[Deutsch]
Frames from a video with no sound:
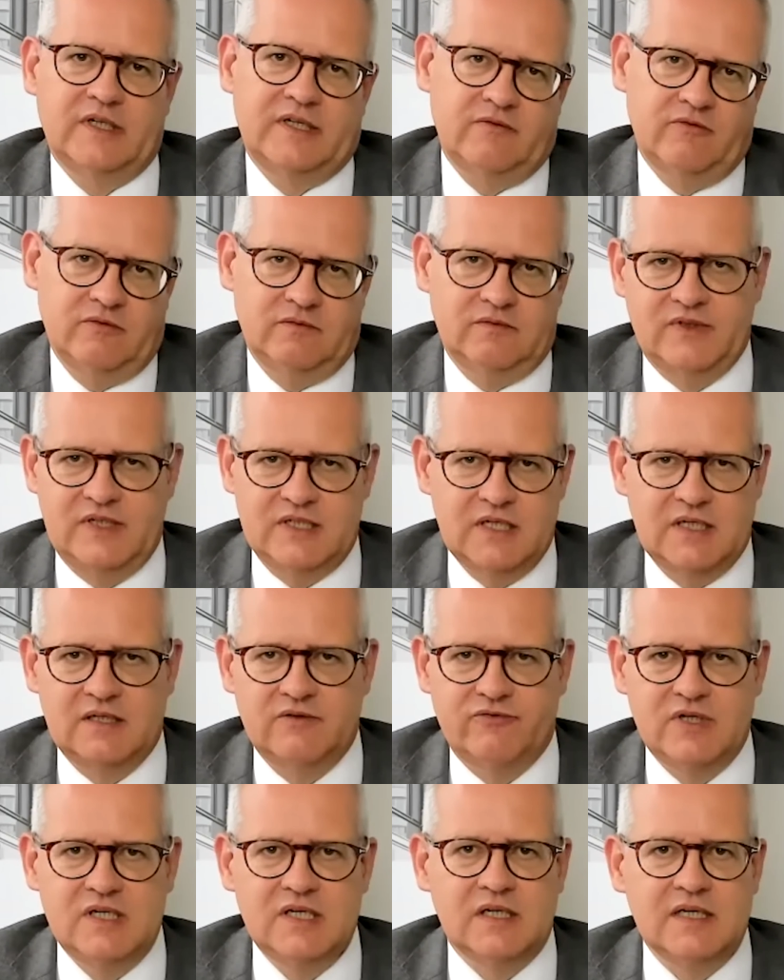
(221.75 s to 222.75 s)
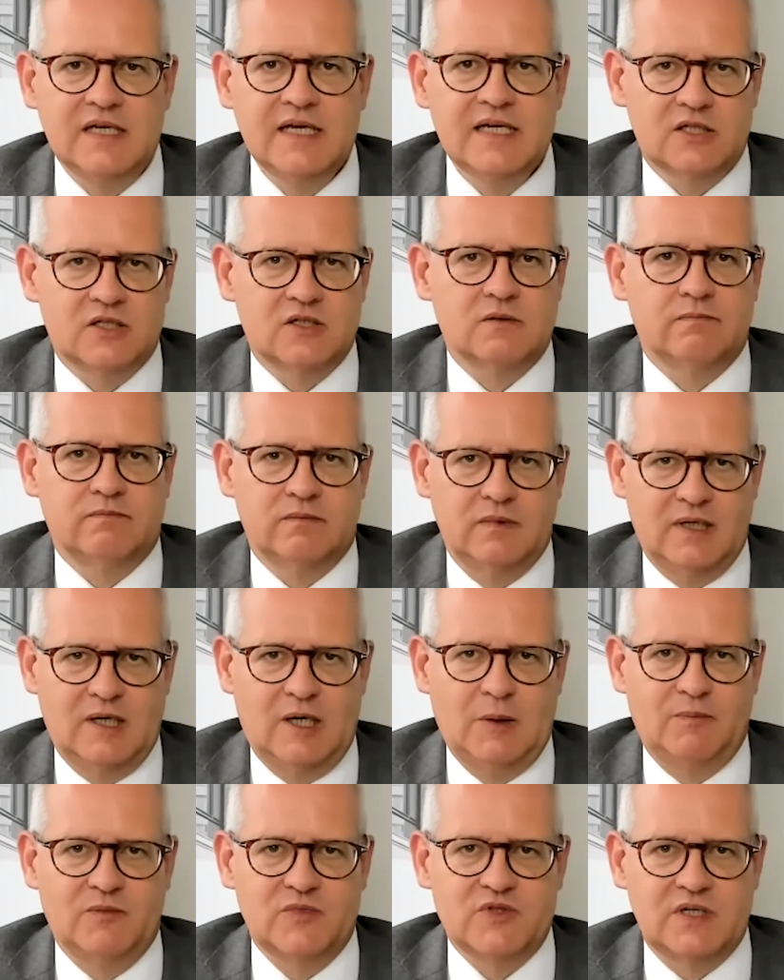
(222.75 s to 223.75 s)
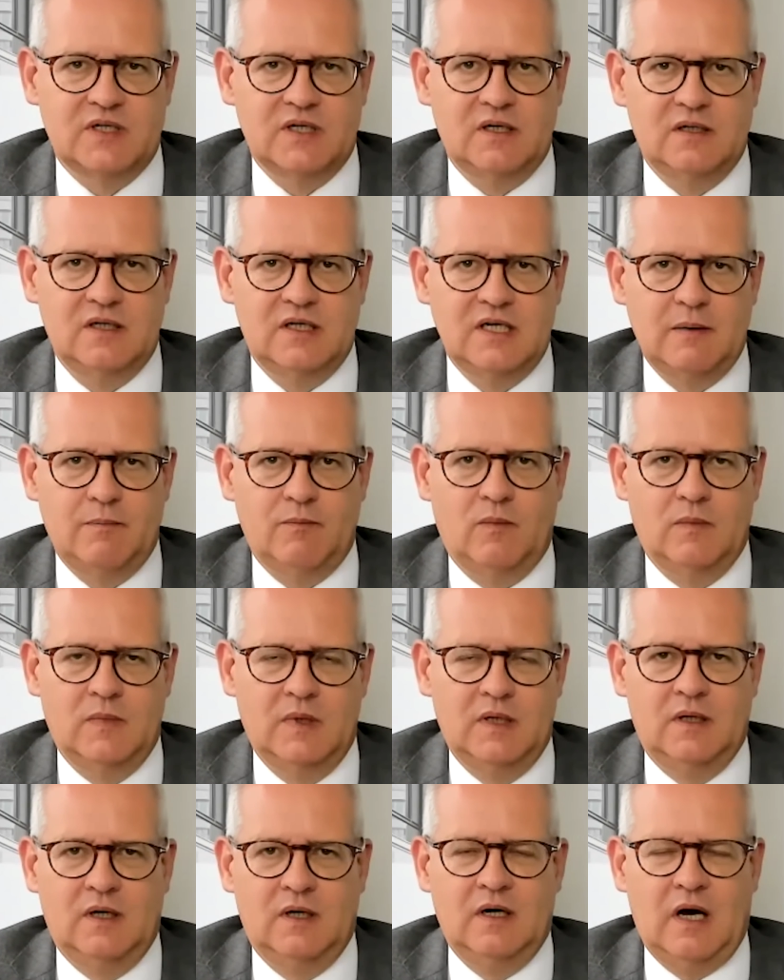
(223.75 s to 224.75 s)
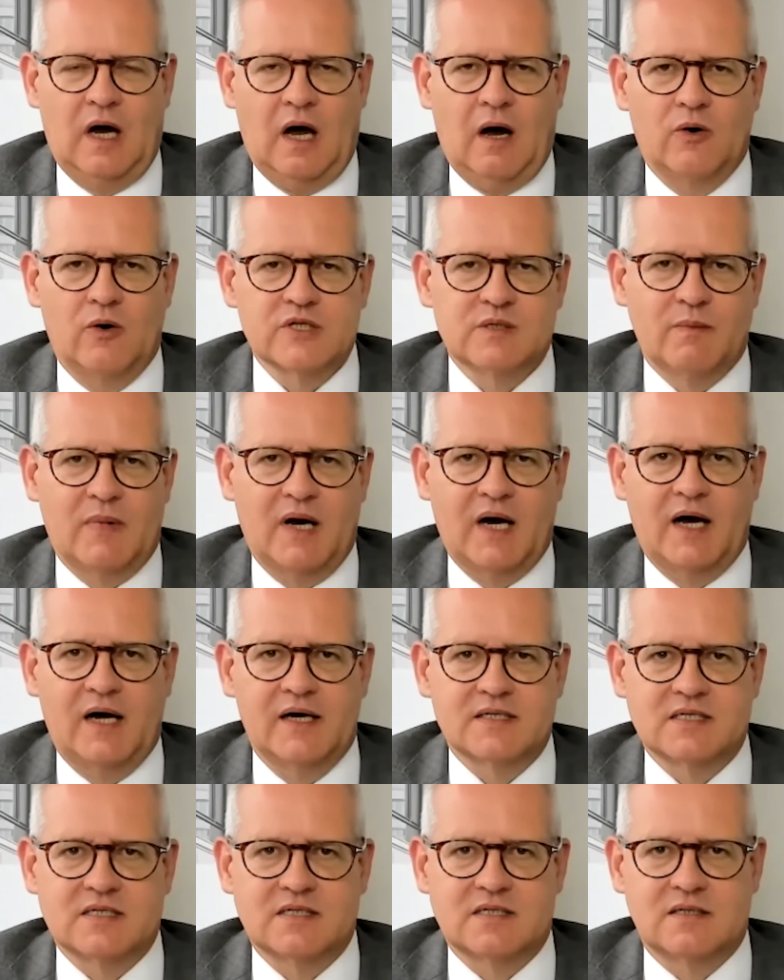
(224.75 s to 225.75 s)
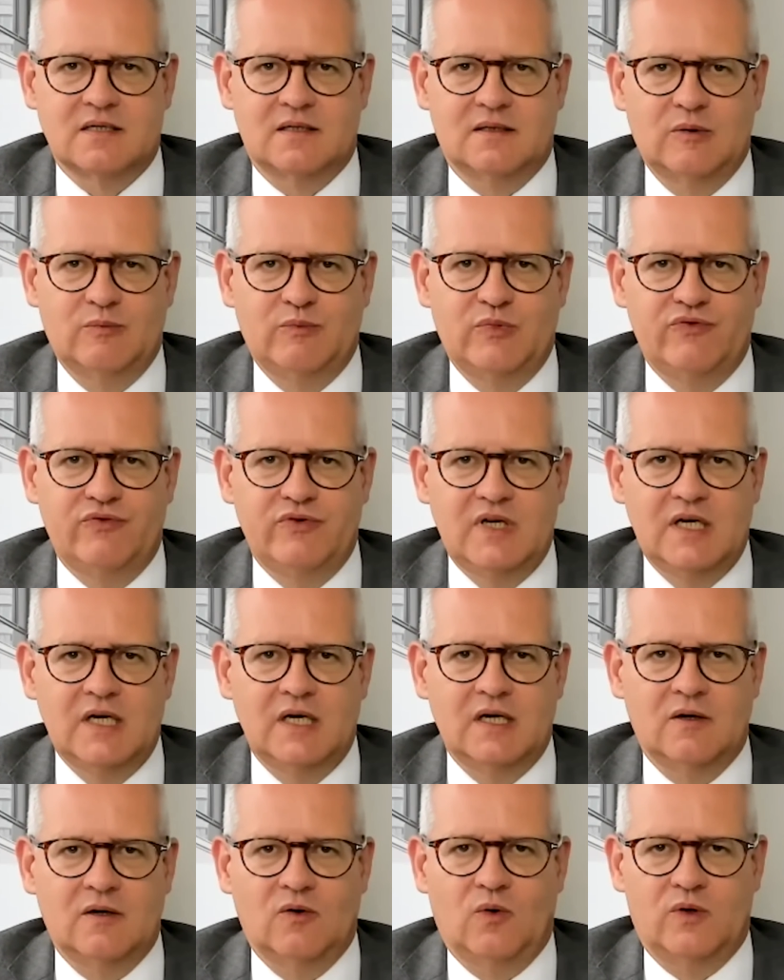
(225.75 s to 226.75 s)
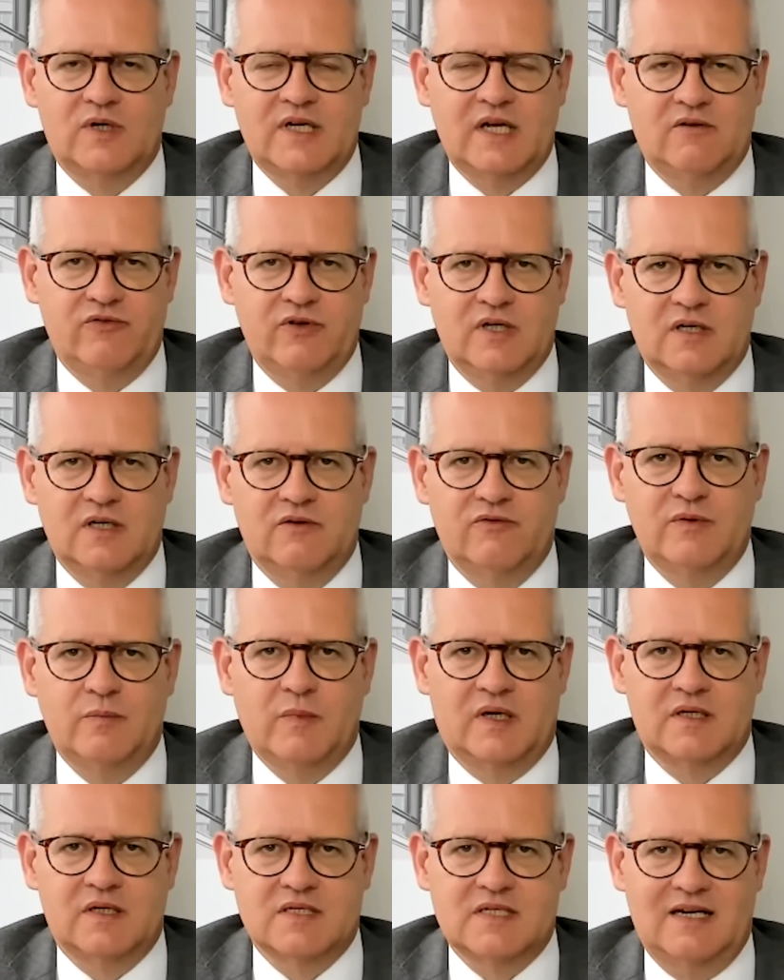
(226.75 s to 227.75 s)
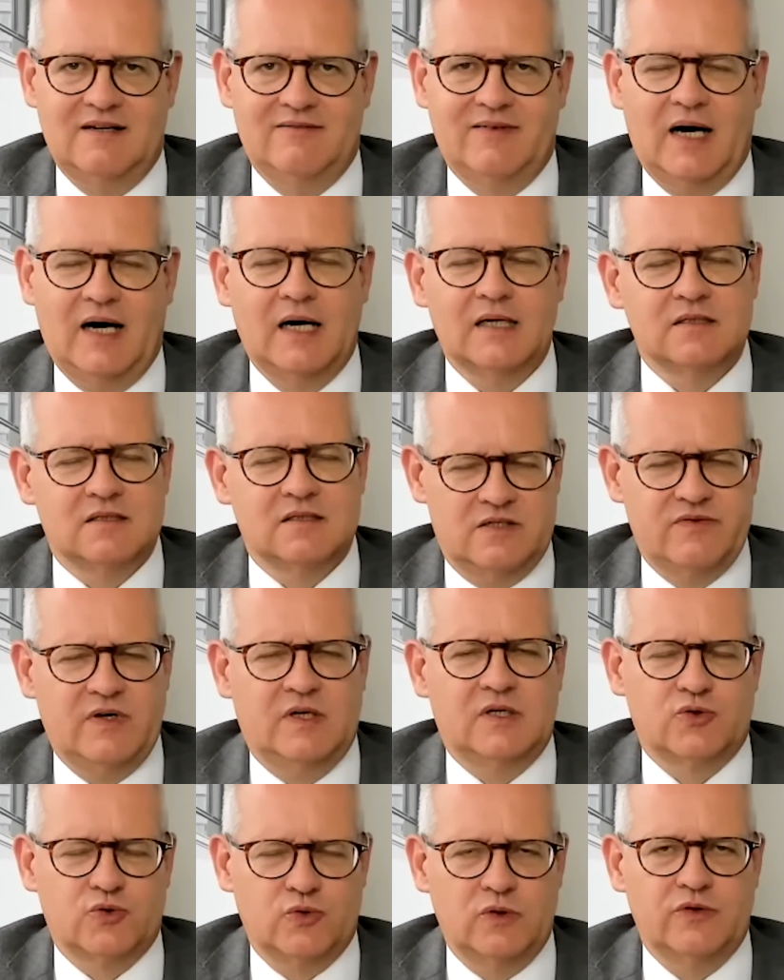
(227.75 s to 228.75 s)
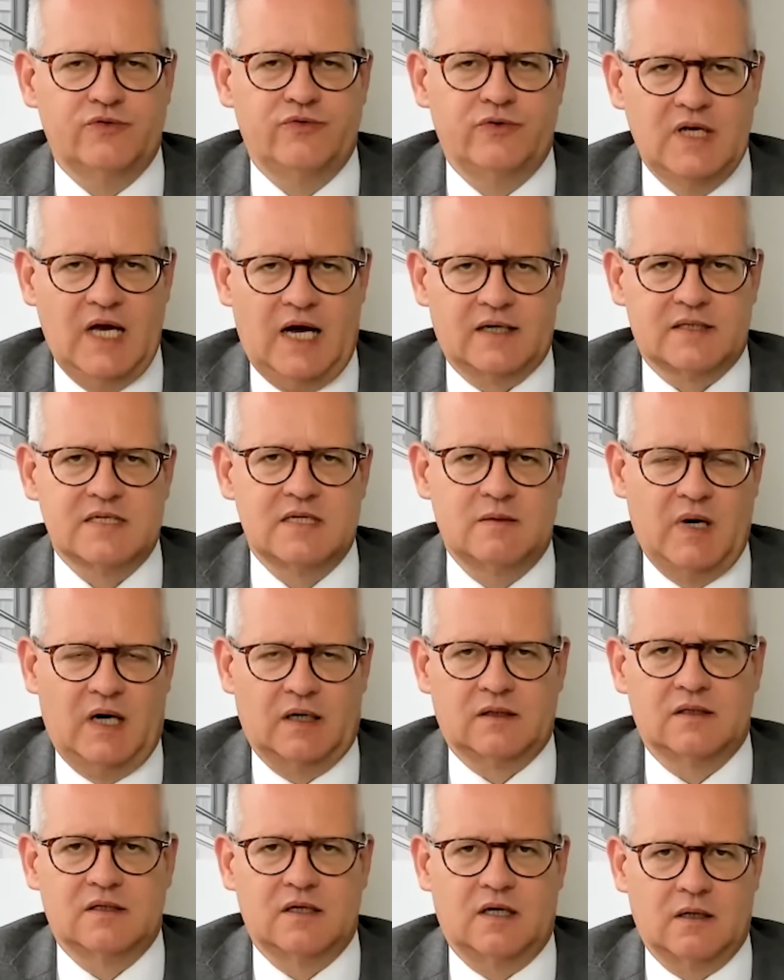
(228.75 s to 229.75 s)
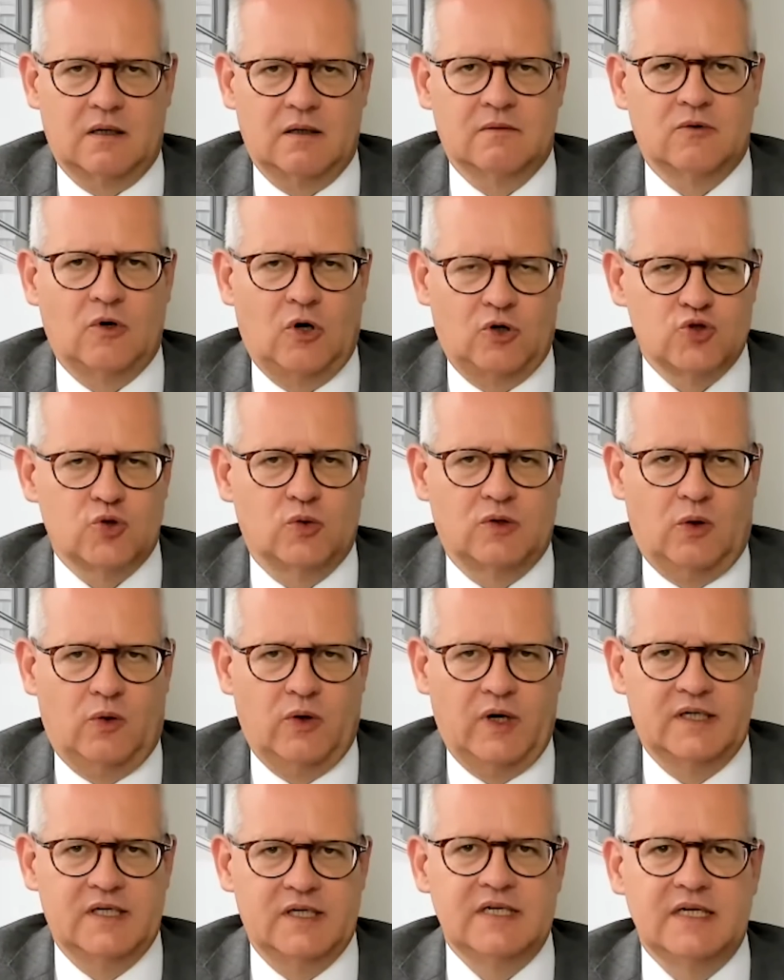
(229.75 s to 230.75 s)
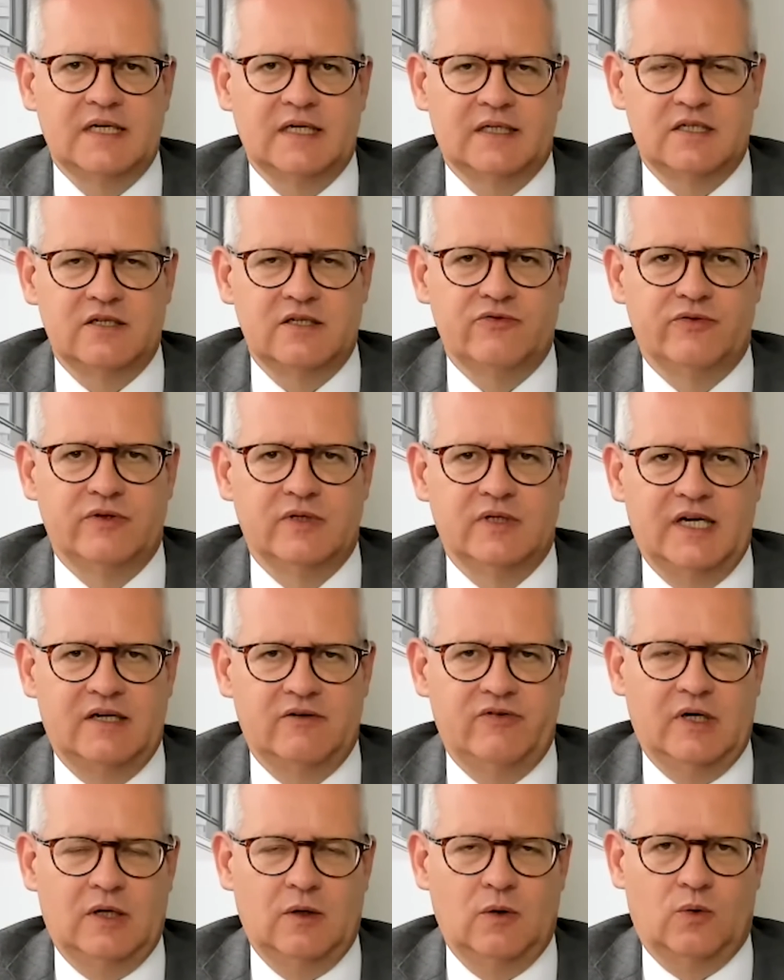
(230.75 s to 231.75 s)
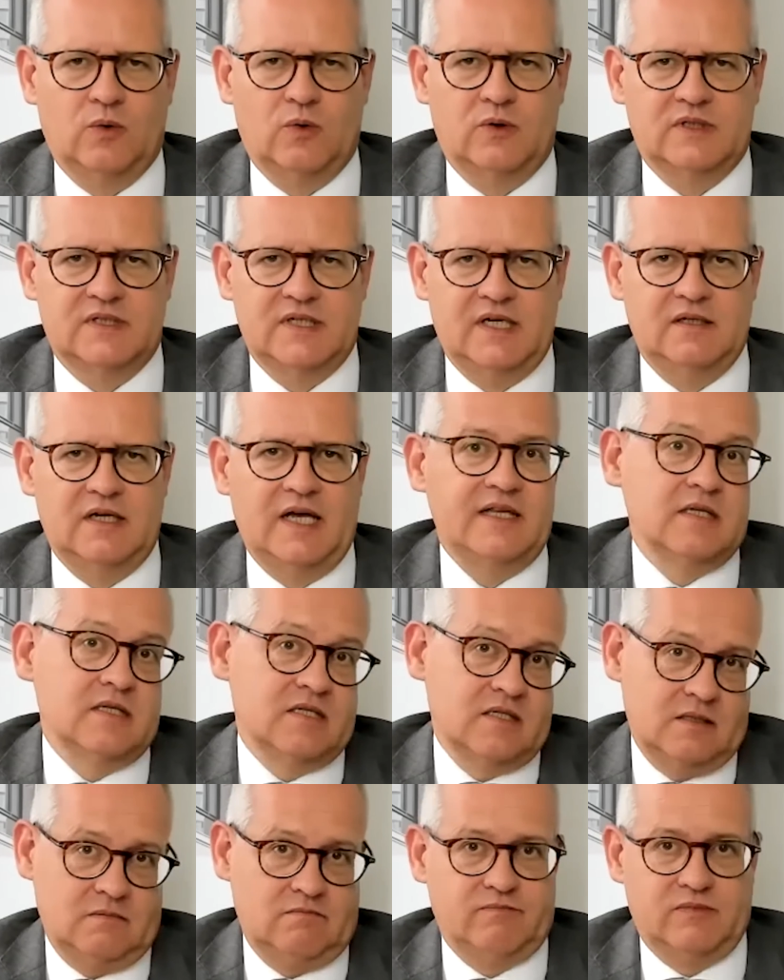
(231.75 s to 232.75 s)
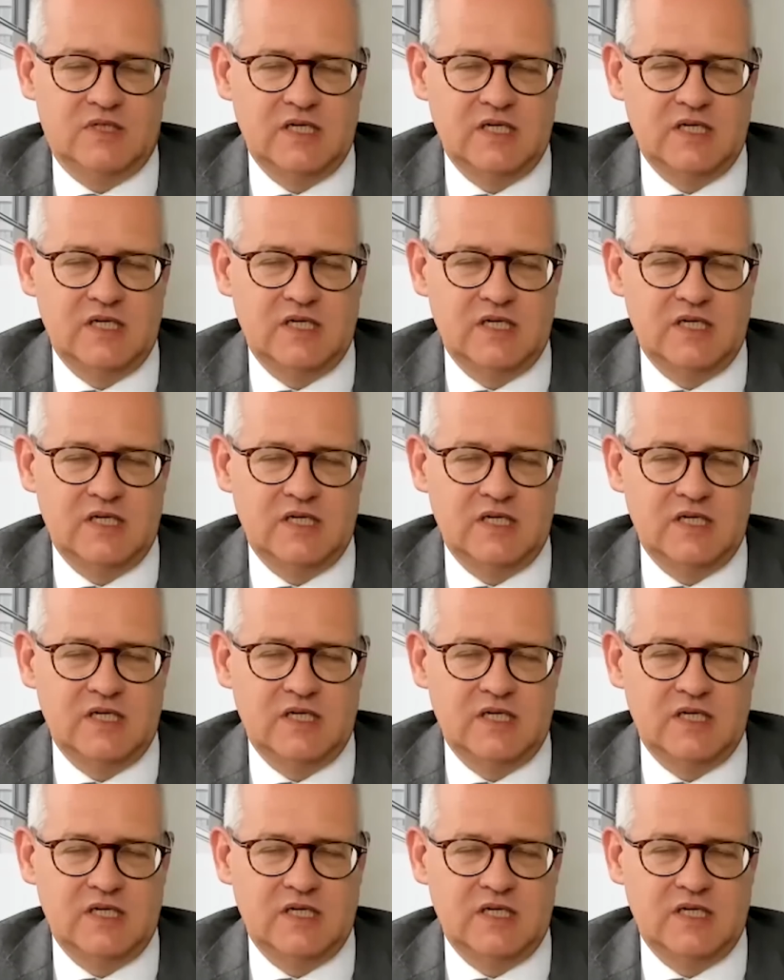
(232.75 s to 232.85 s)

Denn wenn die Gewinne nicht ähm, sich in dem Ausmaß äh, bewegen und entwickeln, wie man das erwartet, das wäre natürlich für die Aktienmärkte dann auch schon auch eine negative Entwicklung und Tendenz,